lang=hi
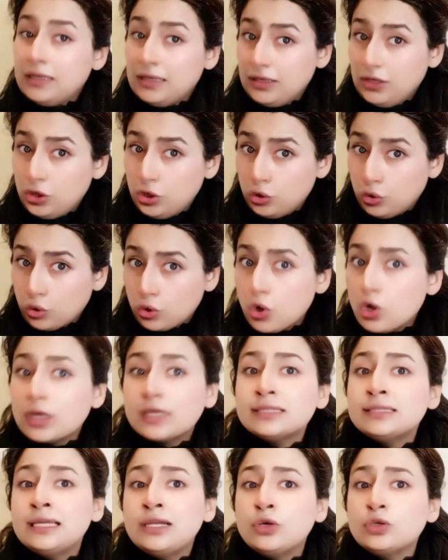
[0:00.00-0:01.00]
लोगों के
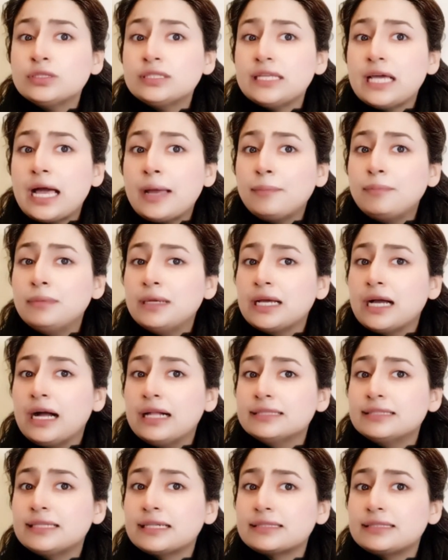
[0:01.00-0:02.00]
दिलों से आप निकाल
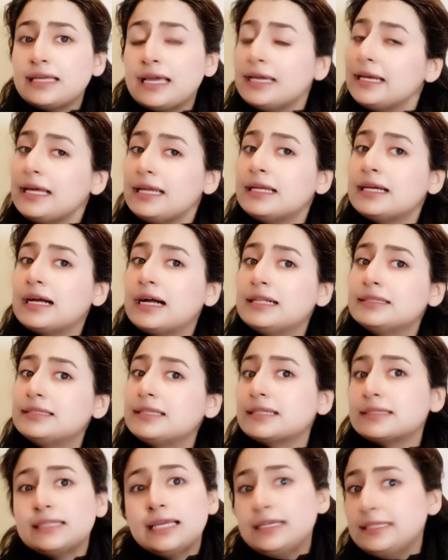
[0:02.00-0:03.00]
सकते हैं नहीं निकाल
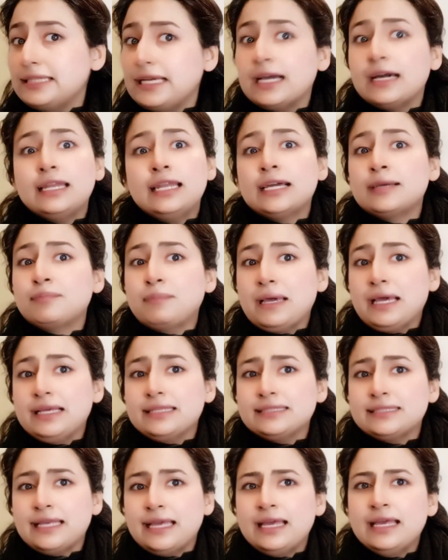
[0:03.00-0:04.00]
सकते ये अलग बहस
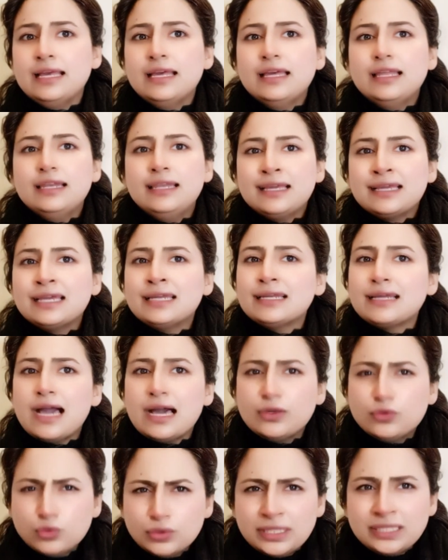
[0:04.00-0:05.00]
है लेकिन
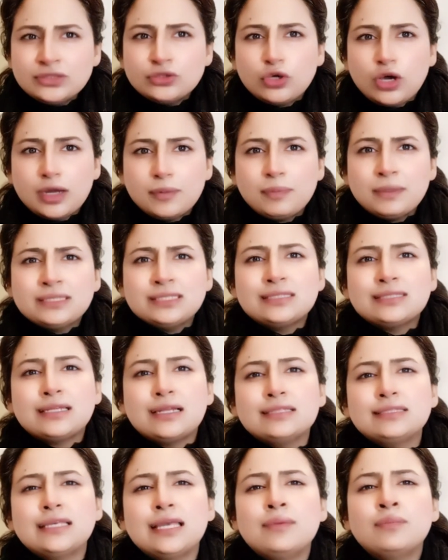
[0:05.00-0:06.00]
कानूनी तौर पर जिस तरह
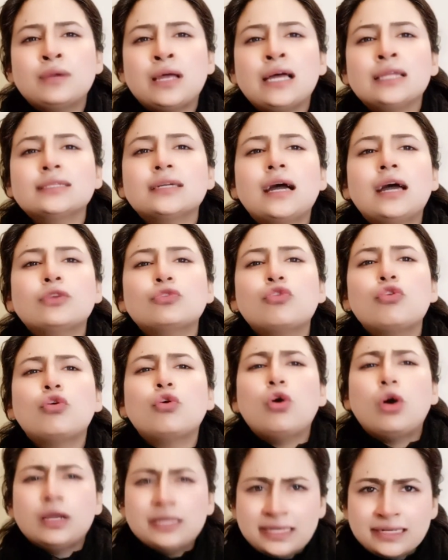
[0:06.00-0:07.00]
से इमरान खान को
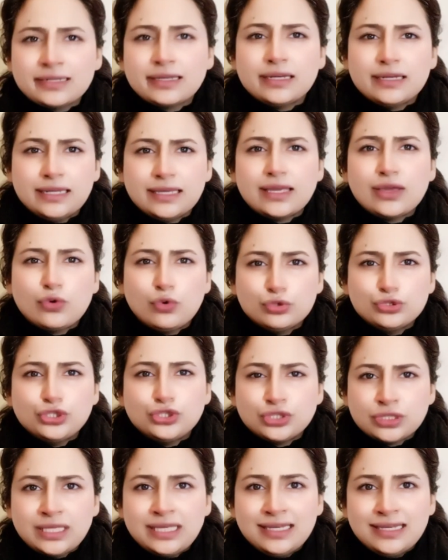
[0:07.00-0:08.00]
कॉर्नर करने की कोशिश
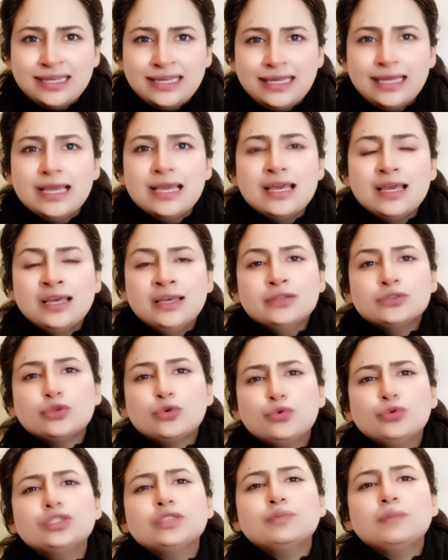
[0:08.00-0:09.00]
की गई तो
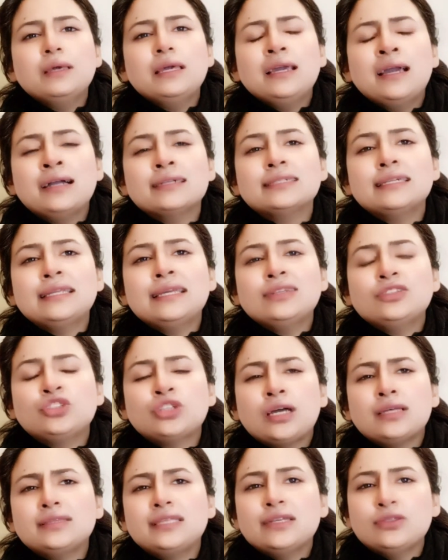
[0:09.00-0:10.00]
उसमें अगर ये
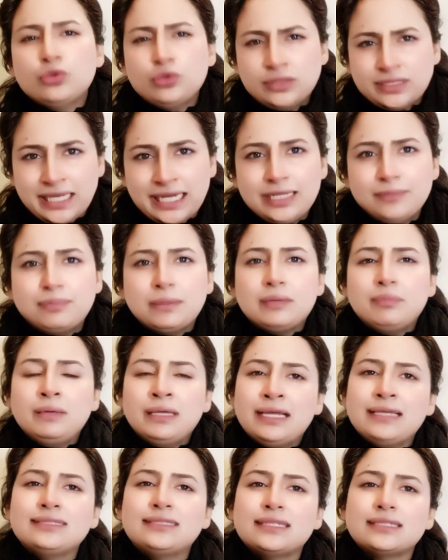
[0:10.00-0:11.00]
चाहते तो साइड पर भी
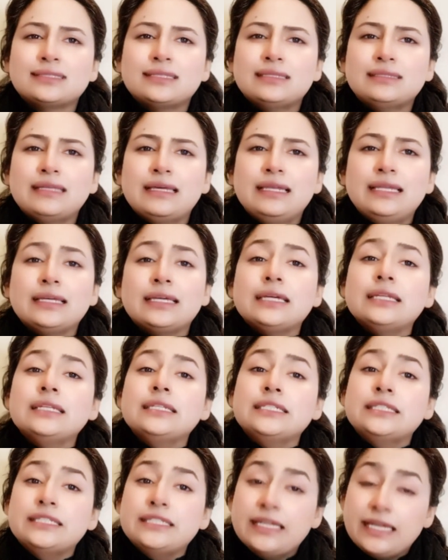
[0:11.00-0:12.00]
रह सकते थे लेकिन
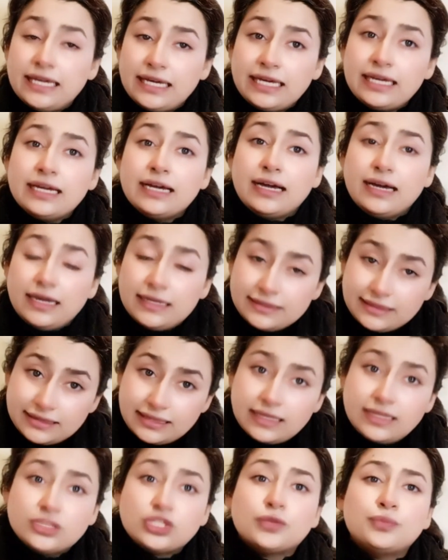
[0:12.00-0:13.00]
ये
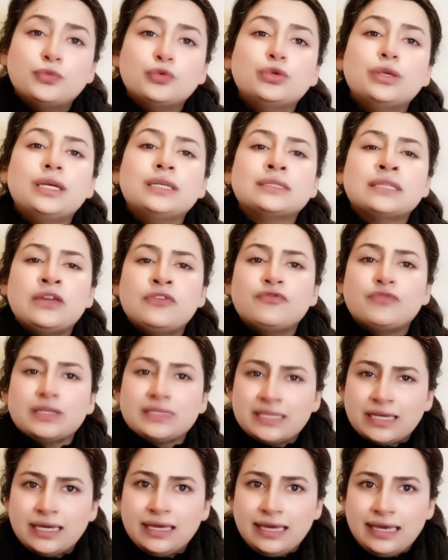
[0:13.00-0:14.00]
असल जमहूरियत की फतह
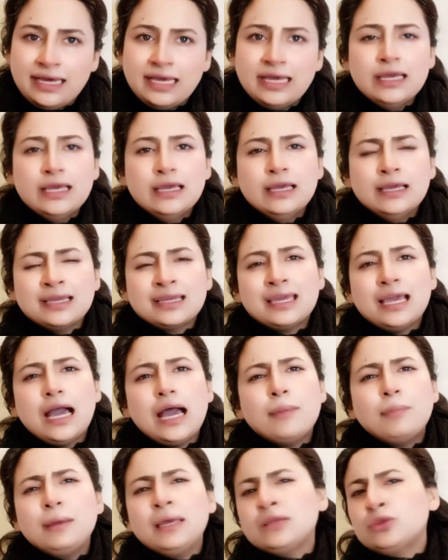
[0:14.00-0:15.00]
है कि
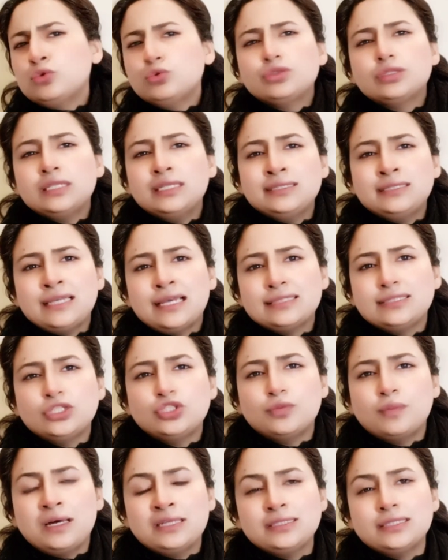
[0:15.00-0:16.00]
आप एक दूसरी सियासी
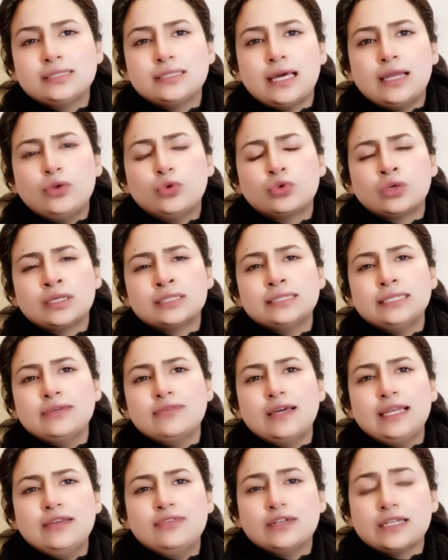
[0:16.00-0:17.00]
जमात से ताल्लुक़ रखने
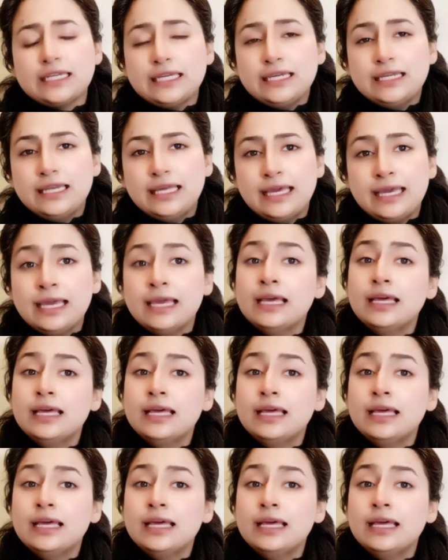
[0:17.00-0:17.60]
वाले वकील हैं